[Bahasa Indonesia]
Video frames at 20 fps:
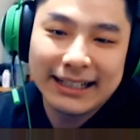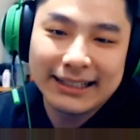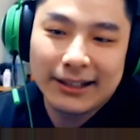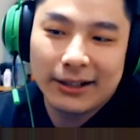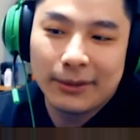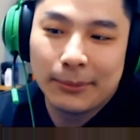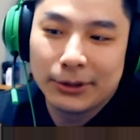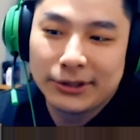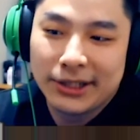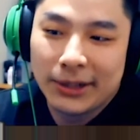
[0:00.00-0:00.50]
sih guys
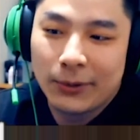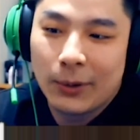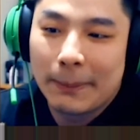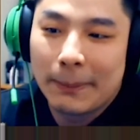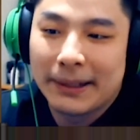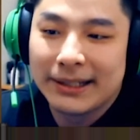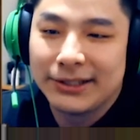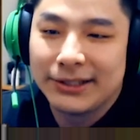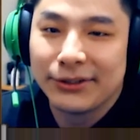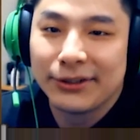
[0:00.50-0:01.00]
kalau bocil gue
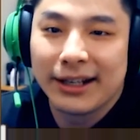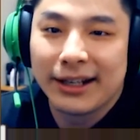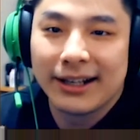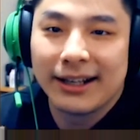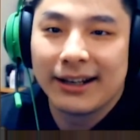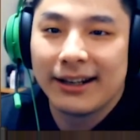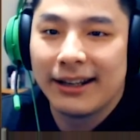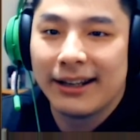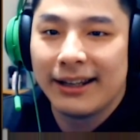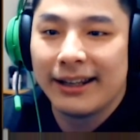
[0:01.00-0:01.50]
pensiunkan
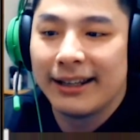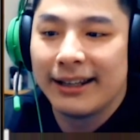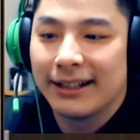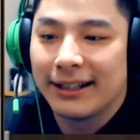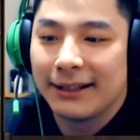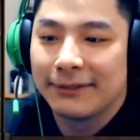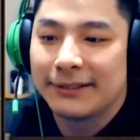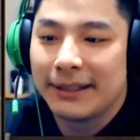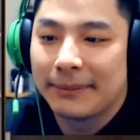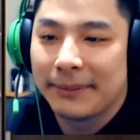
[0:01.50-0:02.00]
dari
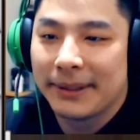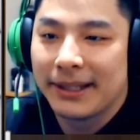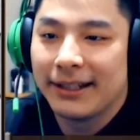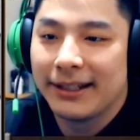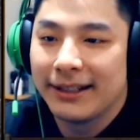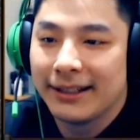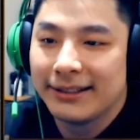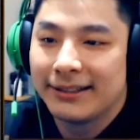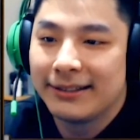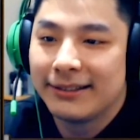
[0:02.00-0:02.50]
live streaming
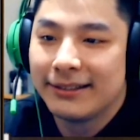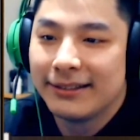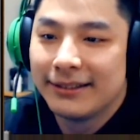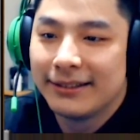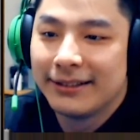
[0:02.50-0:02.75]
ini guys?